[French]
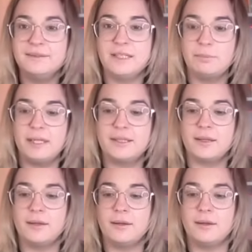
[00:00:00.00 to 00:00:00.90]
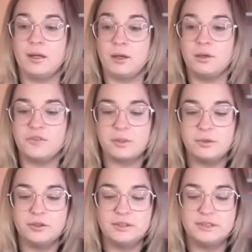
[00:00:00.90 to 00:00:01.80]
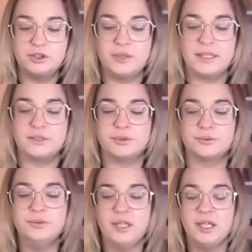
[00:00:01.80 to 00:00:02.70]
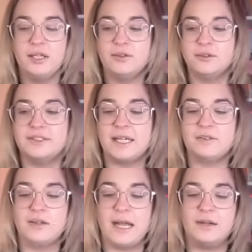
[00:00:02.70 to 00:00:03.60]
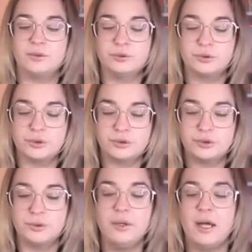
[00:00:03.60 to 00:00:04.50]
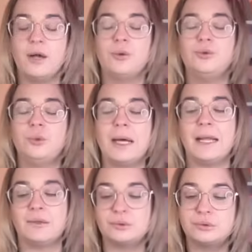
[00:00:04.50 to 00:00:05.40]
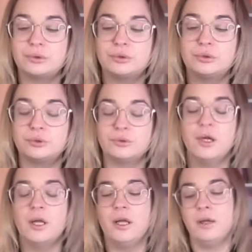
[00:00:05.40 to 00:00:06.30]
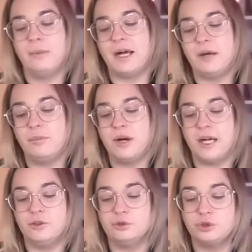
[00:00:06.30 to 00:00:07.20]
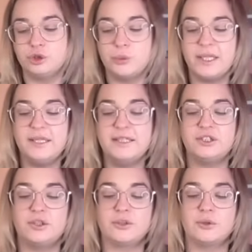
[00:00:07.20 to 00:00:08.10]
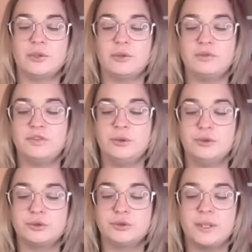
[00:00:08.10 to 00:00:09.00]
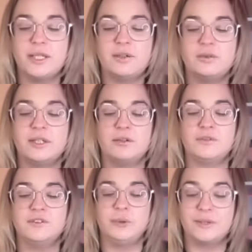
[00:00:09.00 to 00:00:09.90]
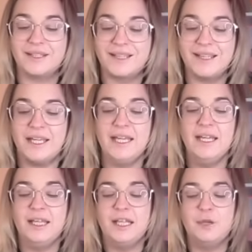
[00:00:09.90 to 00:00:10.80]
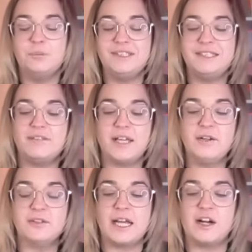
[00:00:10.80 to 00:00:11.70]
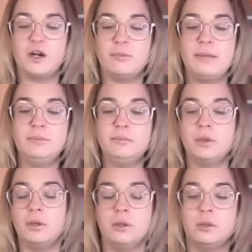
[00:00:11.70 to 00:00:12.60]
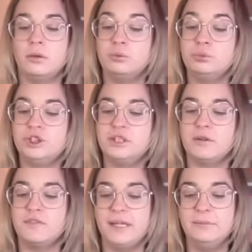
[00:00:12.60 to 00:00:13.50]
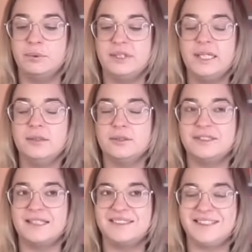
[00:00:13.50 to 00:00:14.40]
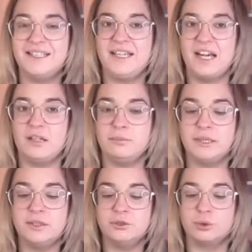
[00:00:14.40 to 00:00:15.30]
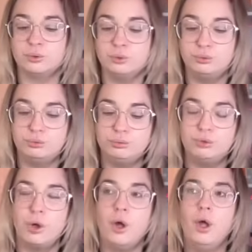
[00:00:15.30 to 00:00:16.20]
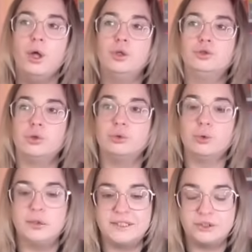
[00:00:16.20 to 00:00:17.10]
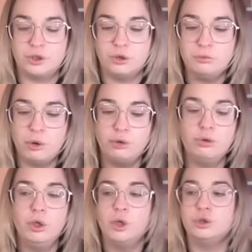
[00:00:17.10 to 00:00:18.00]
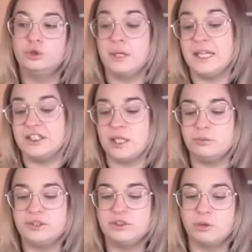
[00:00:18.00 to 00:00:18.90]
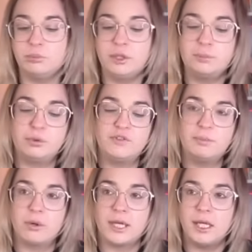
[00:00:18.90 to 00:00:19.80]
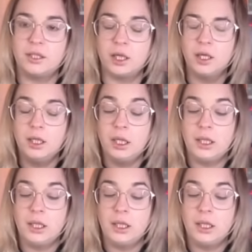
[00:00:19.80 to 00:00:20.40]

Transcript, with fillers: Ça peut être un, revirement de situation concernant la construction, un retour à la construction par rapport à nos souhaits, des choses qu'on a envie de construire, qu'on a envie de créer. Mais c'est vrai qu'on a quand même, euh, on nous dit qu'en fait, peut-être que ça s'était calmé sur nos doutes, sur nos questionnements, sur la jalousie qu'on peut éprouver pour quelqu'un.